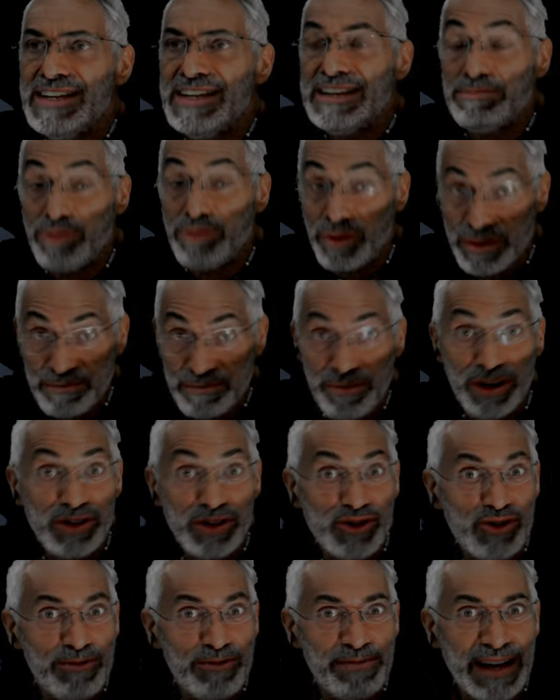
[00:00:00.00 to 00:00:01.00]
les bruits de
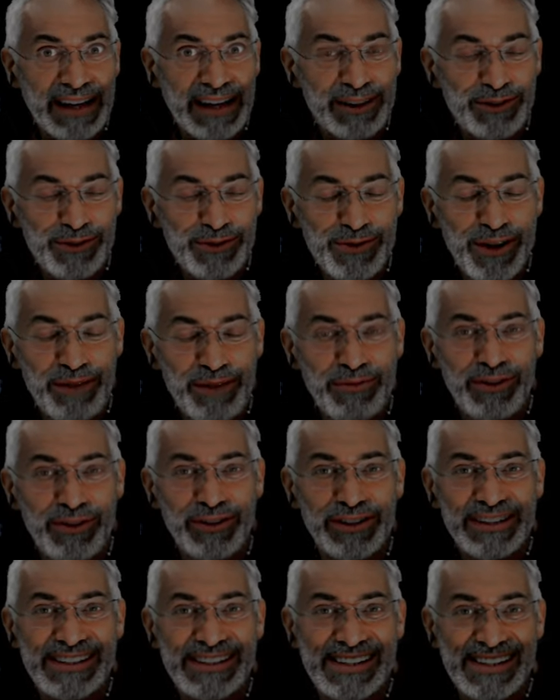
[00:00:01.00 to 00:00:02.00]
bottes sont partout, comme on le